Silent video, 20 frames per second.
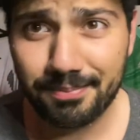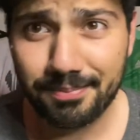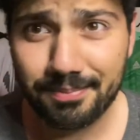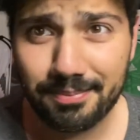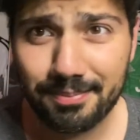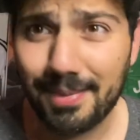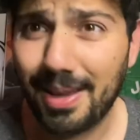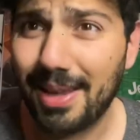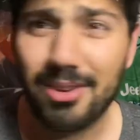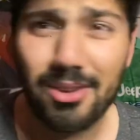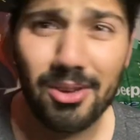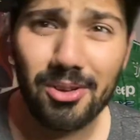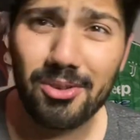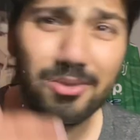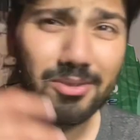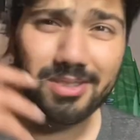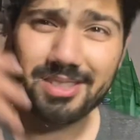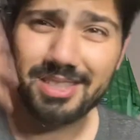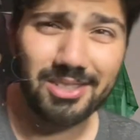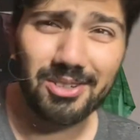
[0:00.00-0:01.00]
beh no,
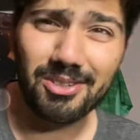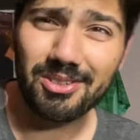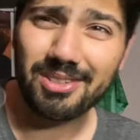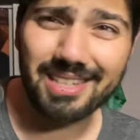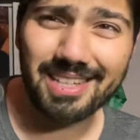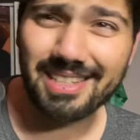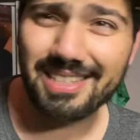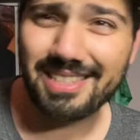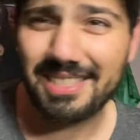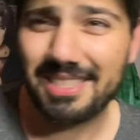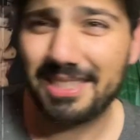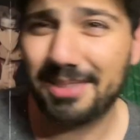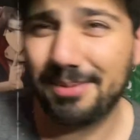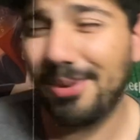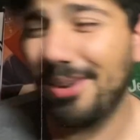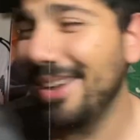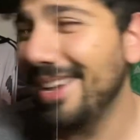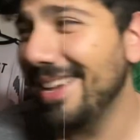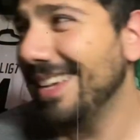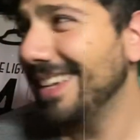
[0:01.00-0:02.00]
non si nota
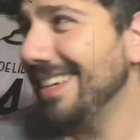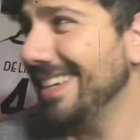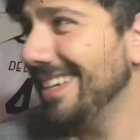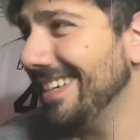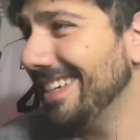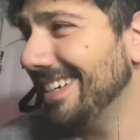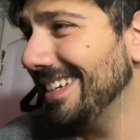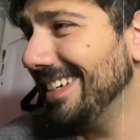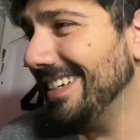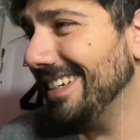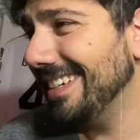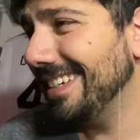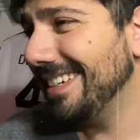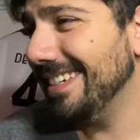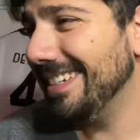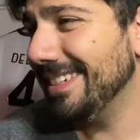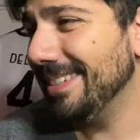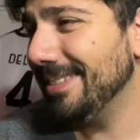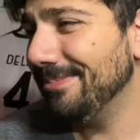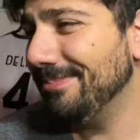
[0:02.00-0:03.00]
tantissimo,
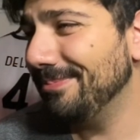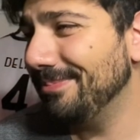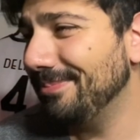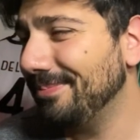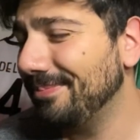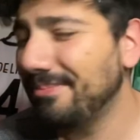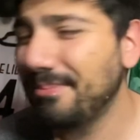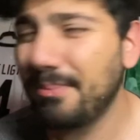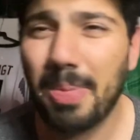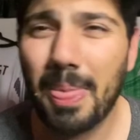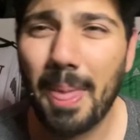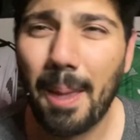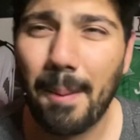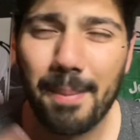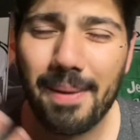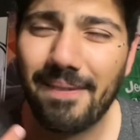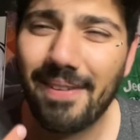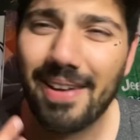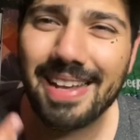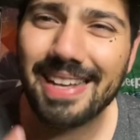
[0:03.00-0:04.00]
um,
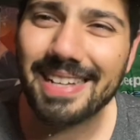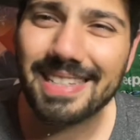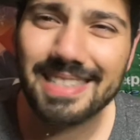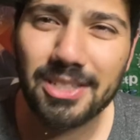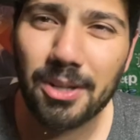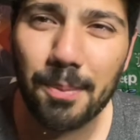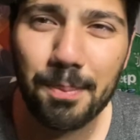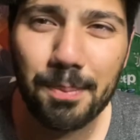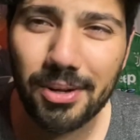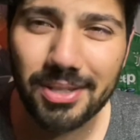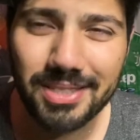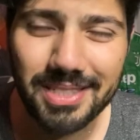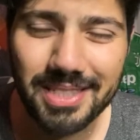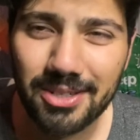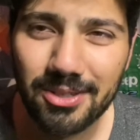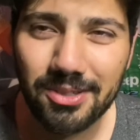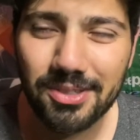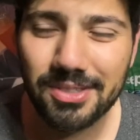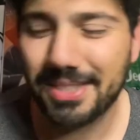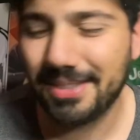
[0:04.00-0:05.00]
mi fa incazzare un po' sta
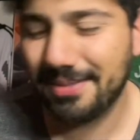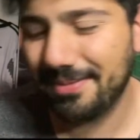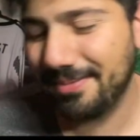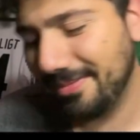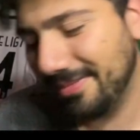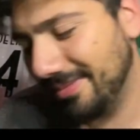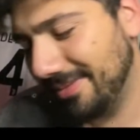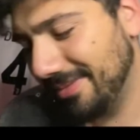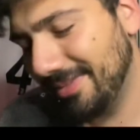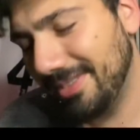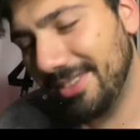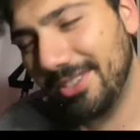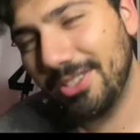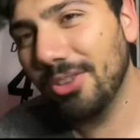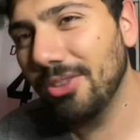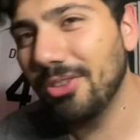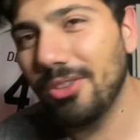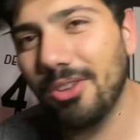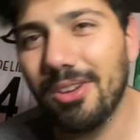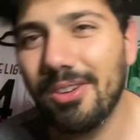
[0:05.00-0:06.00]
cosa,
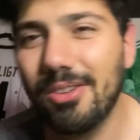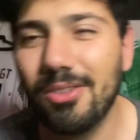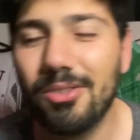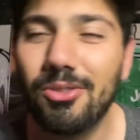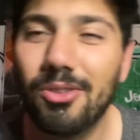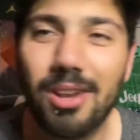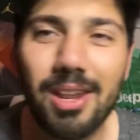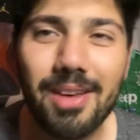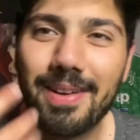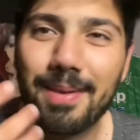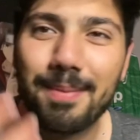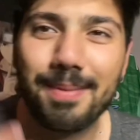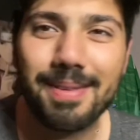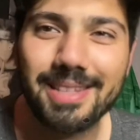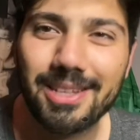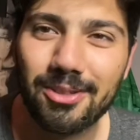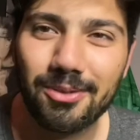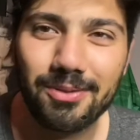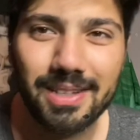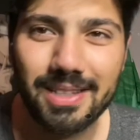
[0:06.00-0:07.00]
io non, non avrei
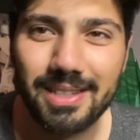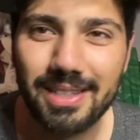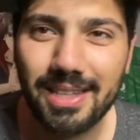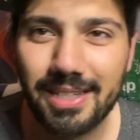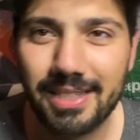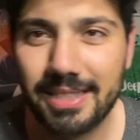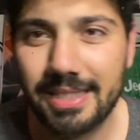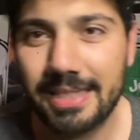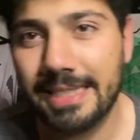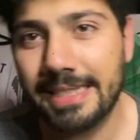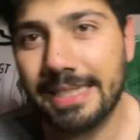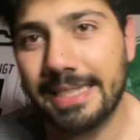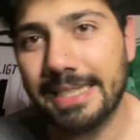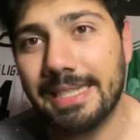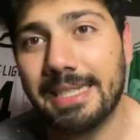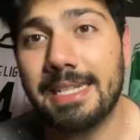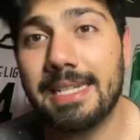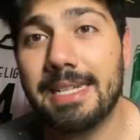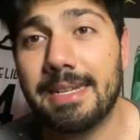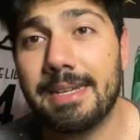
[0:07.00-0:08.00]
mandato via Delict,
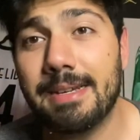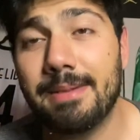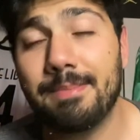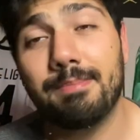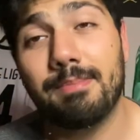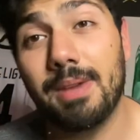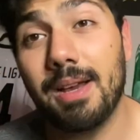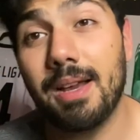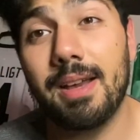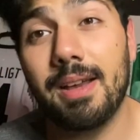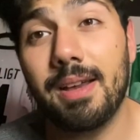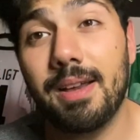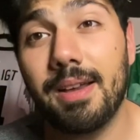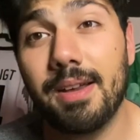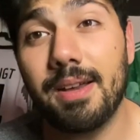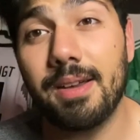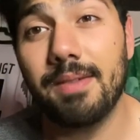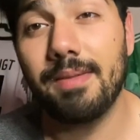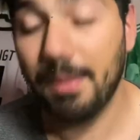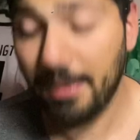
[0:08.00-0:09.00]

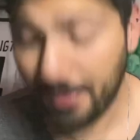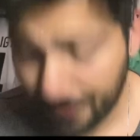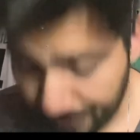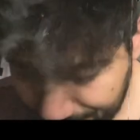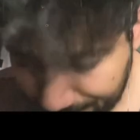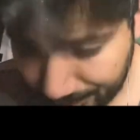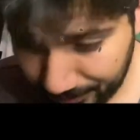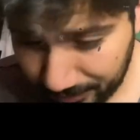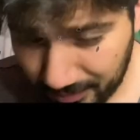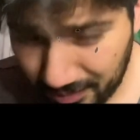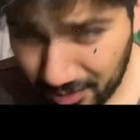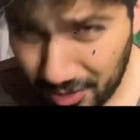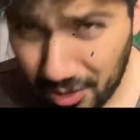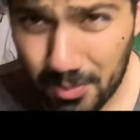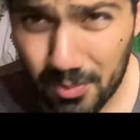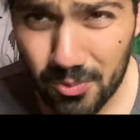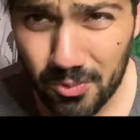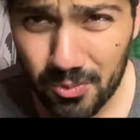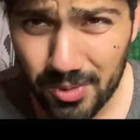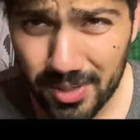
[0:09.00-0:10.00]
ma vabbè,
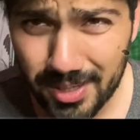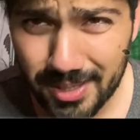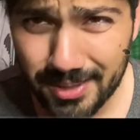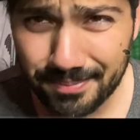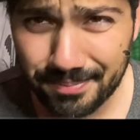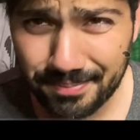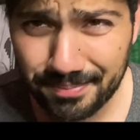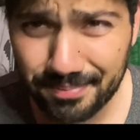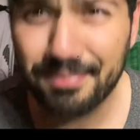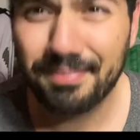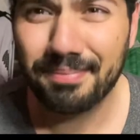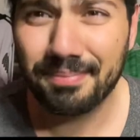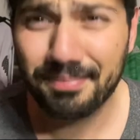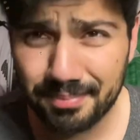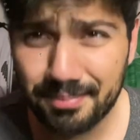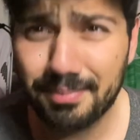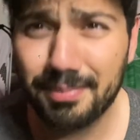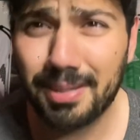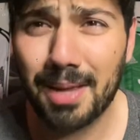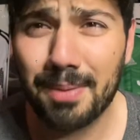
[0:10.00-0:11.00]
comunque,
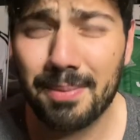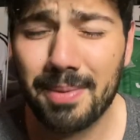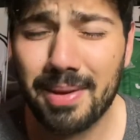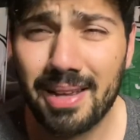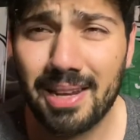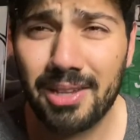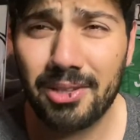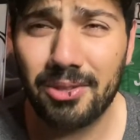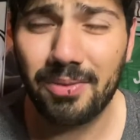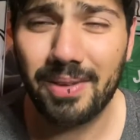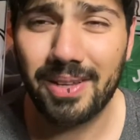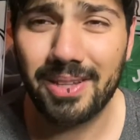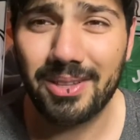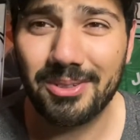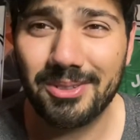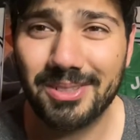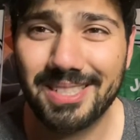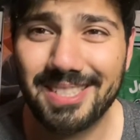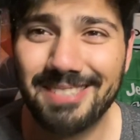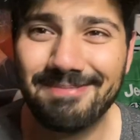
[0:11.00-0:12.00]
premere alla
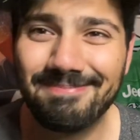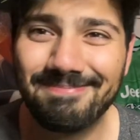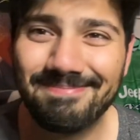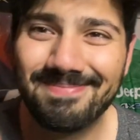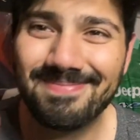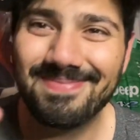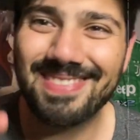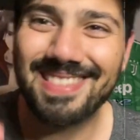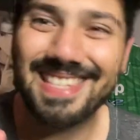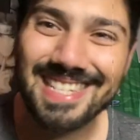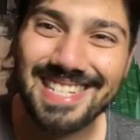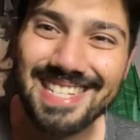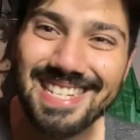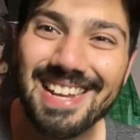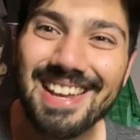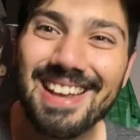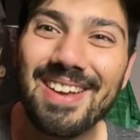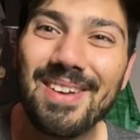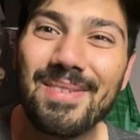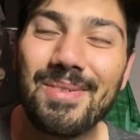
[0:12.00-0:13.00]
Juventus,
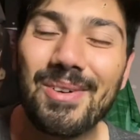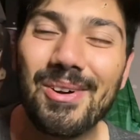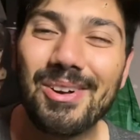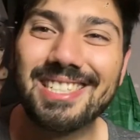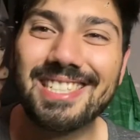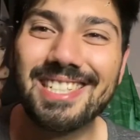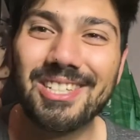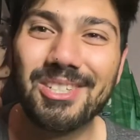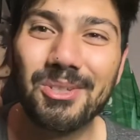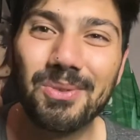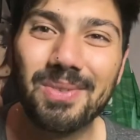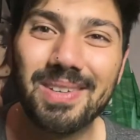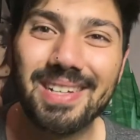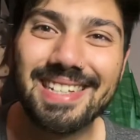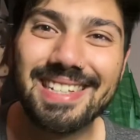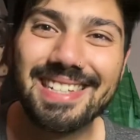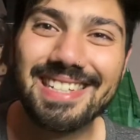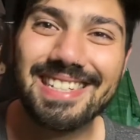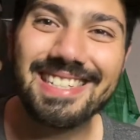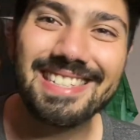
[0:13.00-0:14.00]
forza Juve.